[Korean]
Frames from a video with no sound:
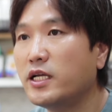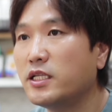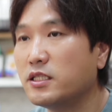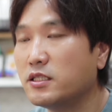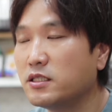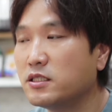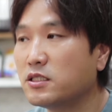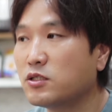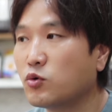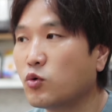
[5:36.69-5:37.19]

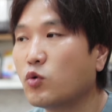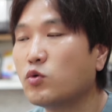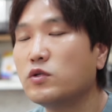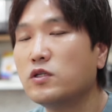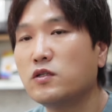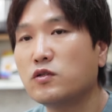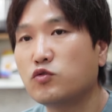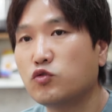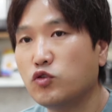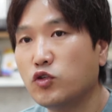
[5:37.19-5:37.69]
있는
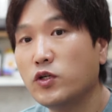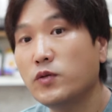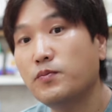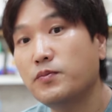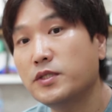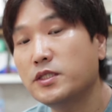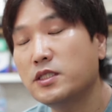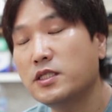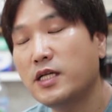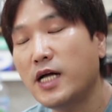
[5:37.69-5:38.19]
드론을
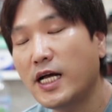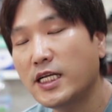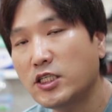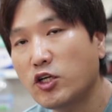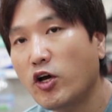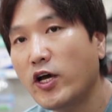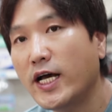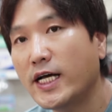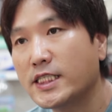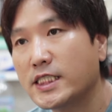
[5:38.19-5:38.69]
구입을
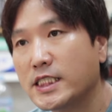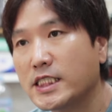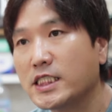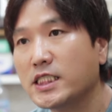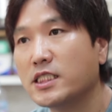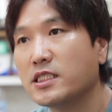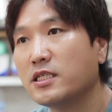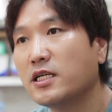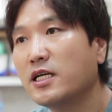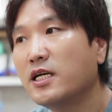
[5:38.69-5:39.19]

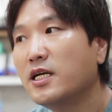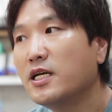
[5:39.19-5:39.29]
하셔야지